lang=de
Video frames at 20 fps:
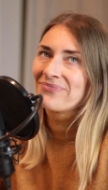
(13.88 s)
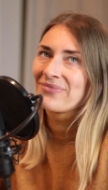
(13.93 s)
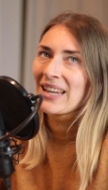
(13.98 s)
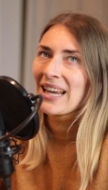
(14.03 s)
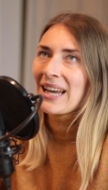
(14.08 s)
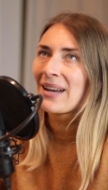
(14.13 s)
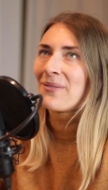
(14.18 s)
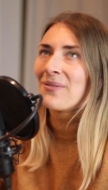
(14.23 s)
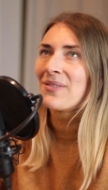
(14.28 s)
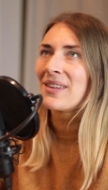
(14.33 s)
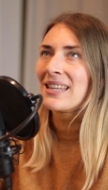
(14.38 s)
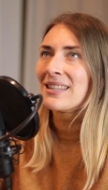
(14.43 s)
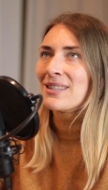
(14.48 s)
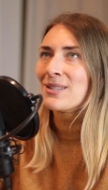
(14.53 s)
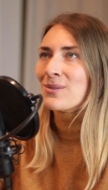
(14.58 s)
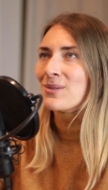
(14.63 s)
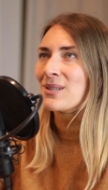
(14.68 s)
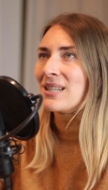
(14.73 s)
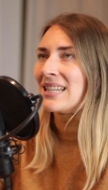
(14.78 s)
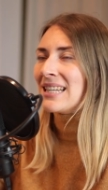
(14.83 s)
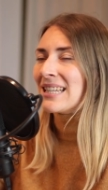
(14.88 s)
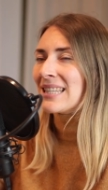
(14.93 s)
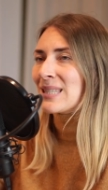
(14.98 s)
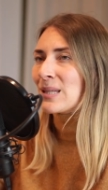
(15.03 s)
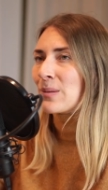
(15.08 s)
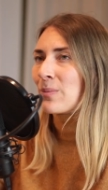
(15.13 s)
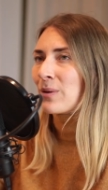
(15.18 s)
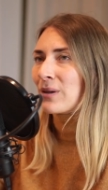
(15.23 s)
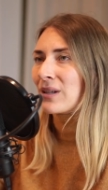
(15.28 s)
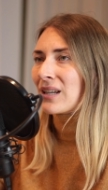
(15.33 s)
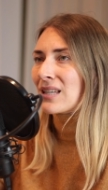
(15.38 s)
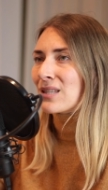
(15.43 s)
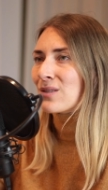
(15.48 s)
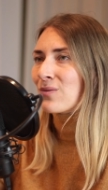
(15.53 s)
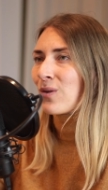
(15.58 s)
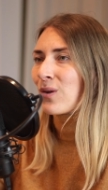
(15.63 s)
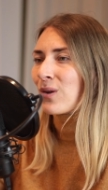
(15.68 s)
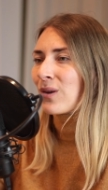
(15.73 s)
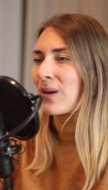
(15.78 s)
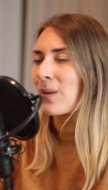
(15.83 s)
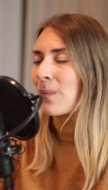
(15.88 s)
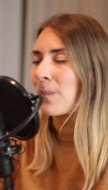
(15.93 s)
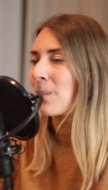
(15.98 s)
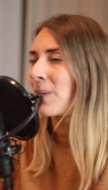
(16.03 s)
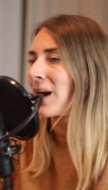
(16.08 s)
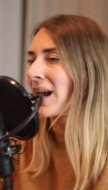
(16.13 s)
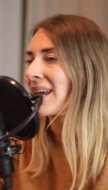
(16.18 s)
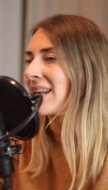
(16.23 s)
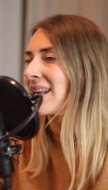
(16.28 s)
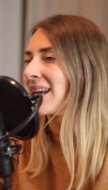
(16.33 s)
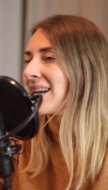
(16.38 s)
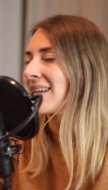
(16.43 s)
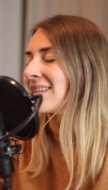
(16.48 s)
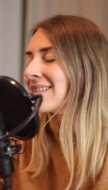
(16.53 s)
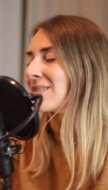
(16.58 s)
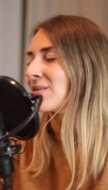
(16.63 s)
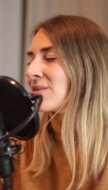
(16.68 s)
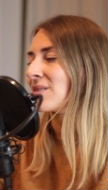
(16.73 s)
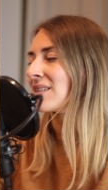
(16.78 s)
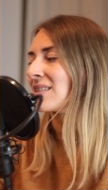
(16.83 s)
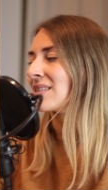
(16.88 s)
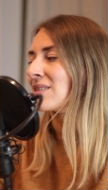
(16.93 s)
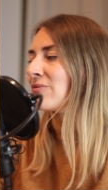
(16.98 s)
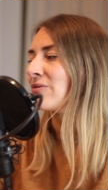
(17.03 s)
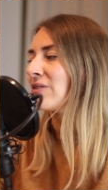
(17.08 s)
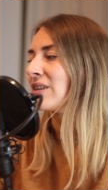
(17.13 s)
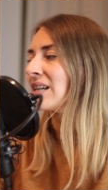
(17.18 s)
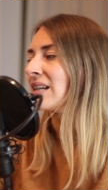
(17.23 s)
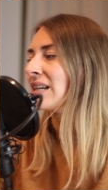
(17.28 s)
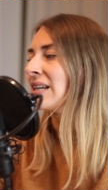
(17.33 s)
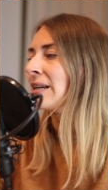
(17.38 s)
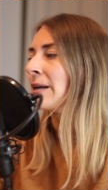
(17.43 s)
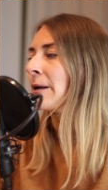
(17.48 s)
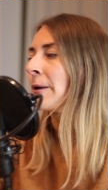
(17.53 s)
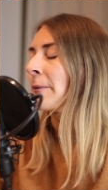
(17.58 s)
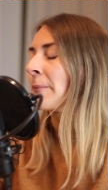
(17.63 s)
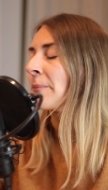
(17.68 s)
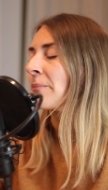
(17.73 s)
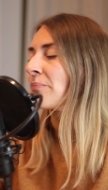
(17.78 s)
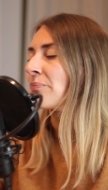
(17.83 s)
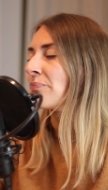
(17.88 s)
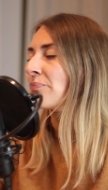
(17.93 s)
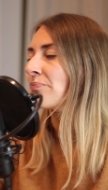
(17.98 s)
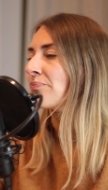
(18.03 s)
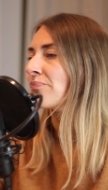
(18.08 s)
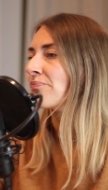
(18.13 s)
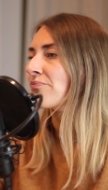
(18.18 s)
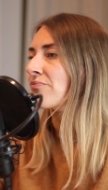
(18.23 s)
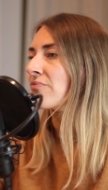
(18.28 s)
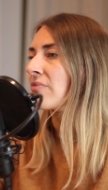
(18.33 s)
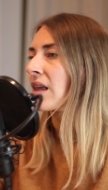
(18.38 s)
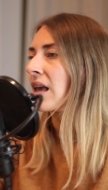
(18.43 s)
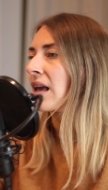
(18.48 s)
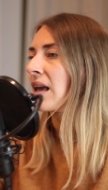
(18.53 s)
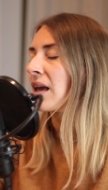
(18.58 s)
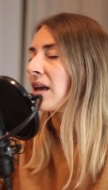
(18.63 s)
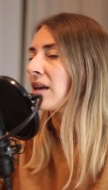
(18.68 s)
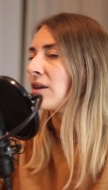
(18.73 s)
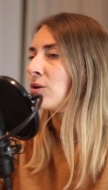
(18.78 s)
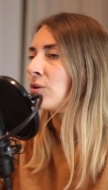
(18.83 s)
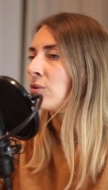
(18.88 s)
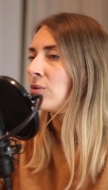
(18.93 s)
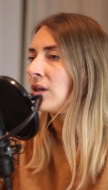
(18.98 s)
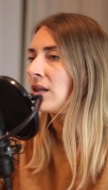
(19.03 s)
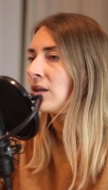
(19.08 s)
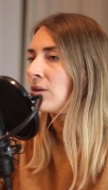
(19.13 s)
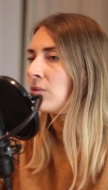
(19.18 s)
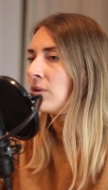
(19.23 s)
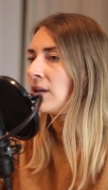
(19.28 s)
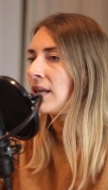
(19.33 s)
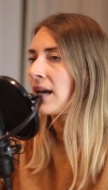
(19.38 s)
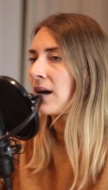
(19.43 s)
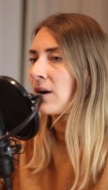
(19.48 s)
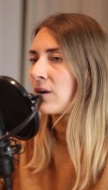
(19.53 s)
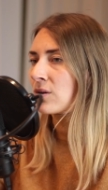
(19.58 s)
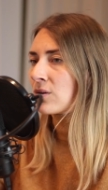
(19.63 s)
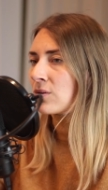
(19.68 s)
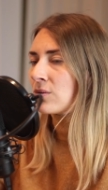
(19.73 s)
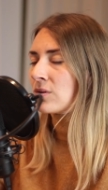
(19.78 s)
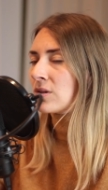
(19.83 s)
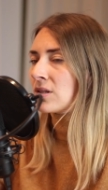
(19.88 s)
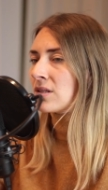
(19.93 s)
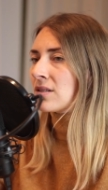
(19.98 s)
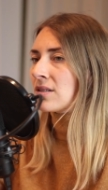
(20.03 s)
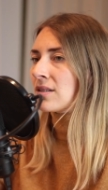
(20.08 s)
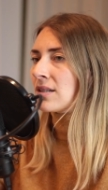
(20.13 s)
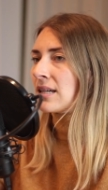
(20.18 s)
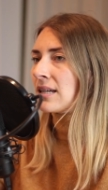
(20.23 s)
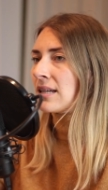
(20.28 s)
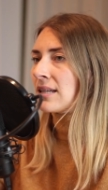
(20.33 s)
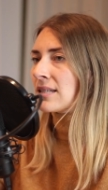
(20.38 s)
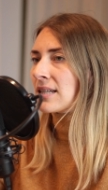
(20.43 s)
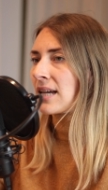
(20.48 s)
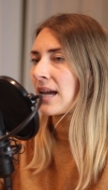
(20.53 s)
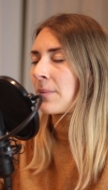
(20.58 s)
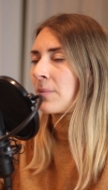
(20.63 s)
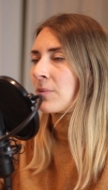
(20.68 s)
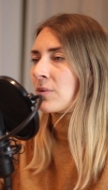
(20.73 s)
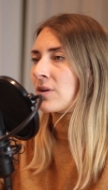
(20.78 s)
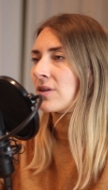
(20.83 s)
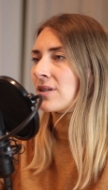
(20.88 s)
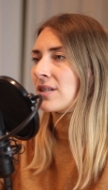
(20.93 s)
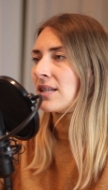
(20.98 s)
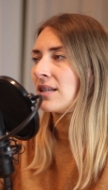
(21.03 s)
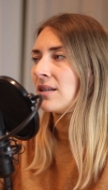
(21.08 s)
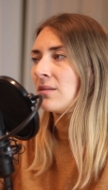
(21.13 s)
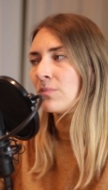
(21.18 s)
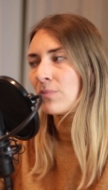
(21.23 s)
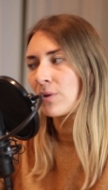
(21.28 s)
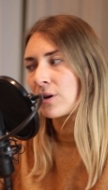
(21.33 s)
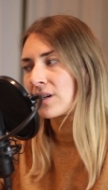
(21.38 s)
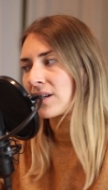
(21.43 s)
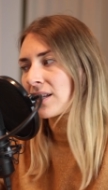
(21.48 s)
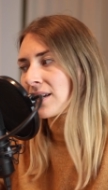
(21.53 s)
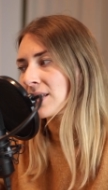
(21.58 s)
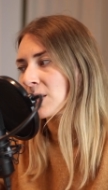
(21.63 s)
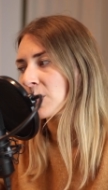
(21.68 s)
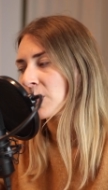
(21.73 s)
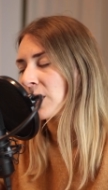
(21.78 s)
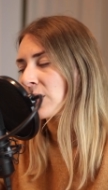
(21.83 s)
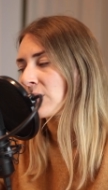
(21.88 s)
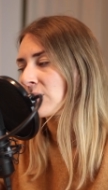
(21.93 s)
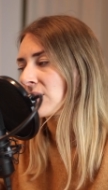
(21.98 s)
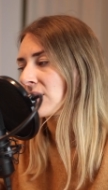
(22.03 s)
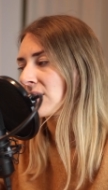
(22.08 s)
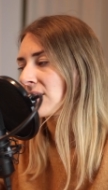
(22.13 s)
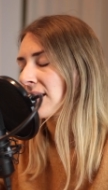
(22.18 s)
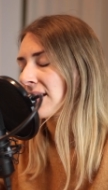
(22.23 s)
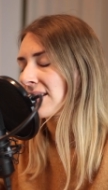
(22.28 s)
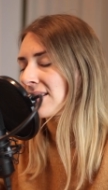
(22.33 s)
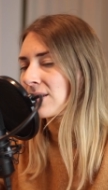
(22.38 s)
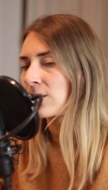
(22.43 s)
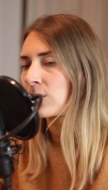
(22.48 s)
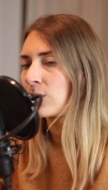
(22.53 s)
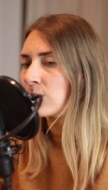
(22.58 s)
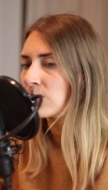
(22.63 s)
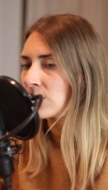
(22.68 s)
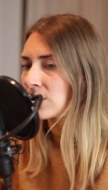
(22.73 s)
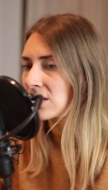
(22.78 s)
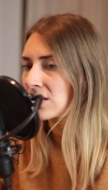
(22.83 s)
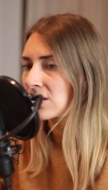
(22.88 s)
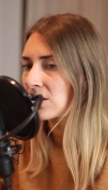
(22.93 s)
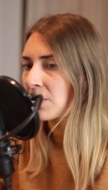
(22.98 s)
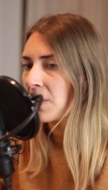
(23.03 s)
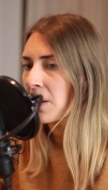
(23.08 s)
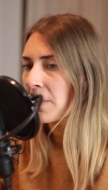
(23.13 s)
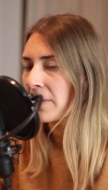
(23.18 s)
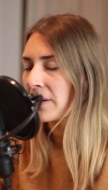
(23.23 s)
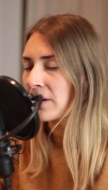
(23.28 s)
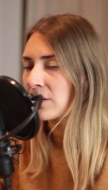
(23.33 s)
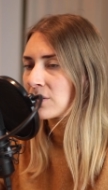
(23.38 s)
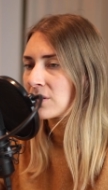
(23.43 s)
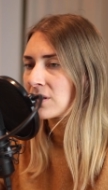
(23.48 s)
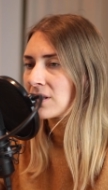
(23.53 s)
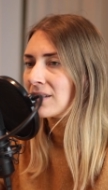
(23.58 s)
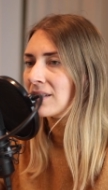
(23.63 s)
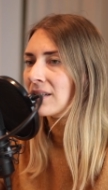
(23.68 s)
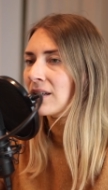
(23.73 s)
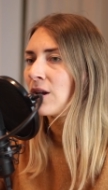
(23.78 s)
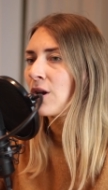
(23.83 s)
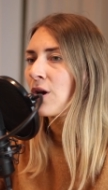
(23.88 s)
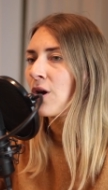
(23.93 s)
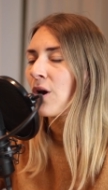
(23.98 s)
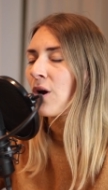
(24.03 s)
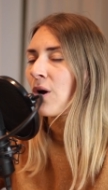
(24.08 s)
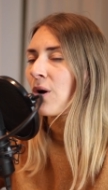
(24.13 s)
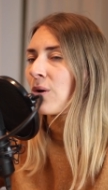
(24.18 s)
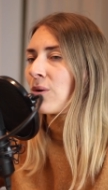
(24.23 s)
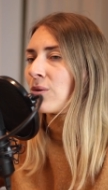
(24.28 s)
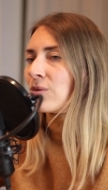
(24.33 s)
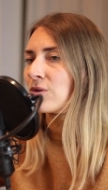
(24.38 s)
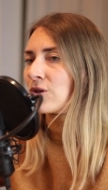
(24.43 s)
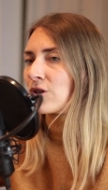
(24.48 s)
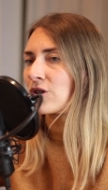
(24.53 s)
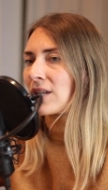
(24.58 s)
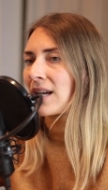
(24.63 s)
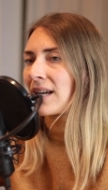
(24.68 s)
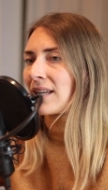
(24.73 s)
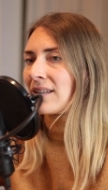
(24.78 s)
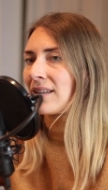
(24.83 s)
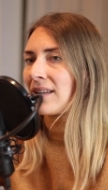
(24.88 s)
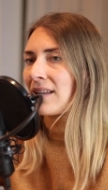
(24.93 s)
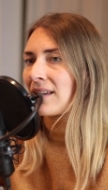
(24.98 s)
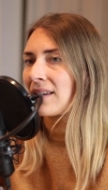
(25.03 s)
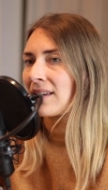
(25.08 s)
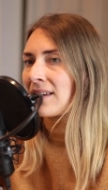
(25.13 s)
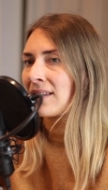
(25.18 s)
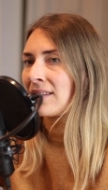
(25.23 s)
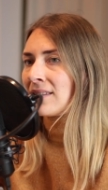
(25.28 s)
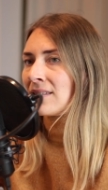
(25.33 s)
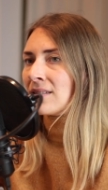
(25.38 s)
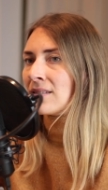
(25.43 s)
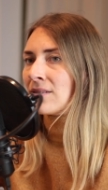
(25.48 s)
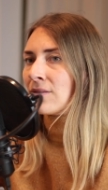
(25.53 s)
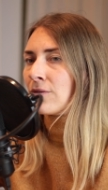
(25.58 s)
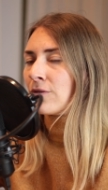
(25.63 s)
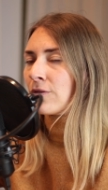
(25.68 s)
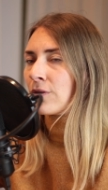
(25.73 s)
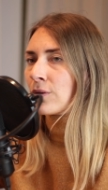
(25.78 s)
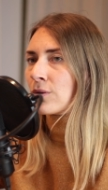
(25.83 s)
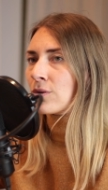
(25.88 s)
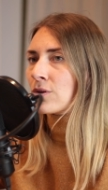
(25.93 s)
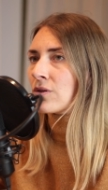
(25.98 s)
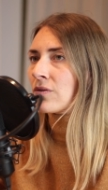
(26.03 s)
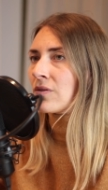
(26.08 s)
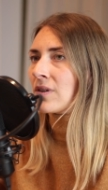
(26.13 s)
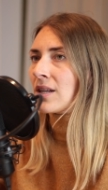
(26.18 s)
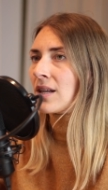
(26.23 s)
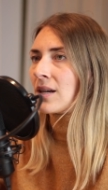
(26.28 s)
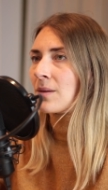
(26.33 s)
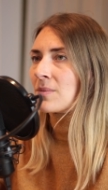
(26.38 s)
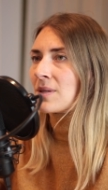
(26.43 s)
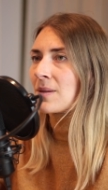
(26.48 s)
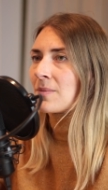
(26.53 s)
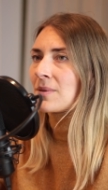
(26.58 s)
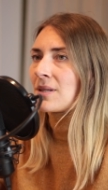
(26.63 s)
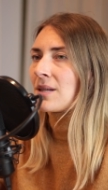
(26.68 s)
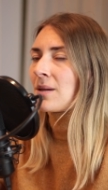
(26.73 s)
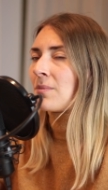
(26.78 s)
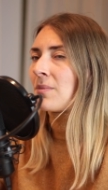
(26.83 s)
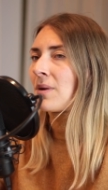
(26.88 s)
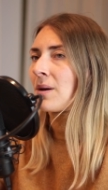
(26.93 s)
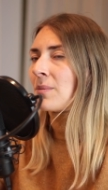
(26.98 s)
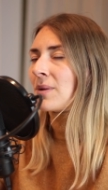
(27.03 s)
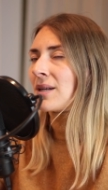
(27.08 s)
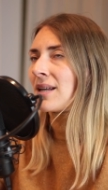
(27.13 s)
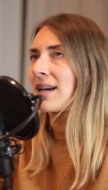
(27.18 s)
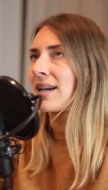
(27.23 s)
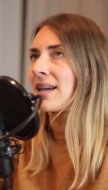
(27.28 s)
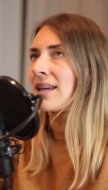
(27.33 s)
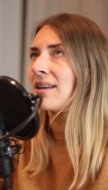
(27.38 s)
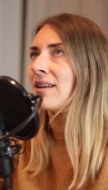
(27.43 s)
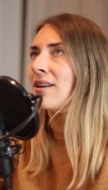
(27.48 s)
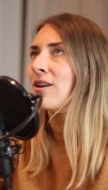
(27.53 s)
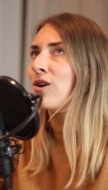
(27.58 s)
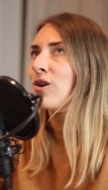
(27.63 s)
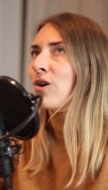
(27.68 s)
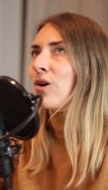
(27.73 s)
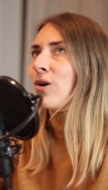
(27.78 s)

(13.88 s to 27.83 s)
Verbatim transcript: ja, jetzt so die letzte Podcast-Folge im Mai da ist und dann sind wir mh, Juni, Juli, August drei Monate in Podcast-Pause, in einer großen Sommerpause und starten dann ganz frisch wieder im September mit ein.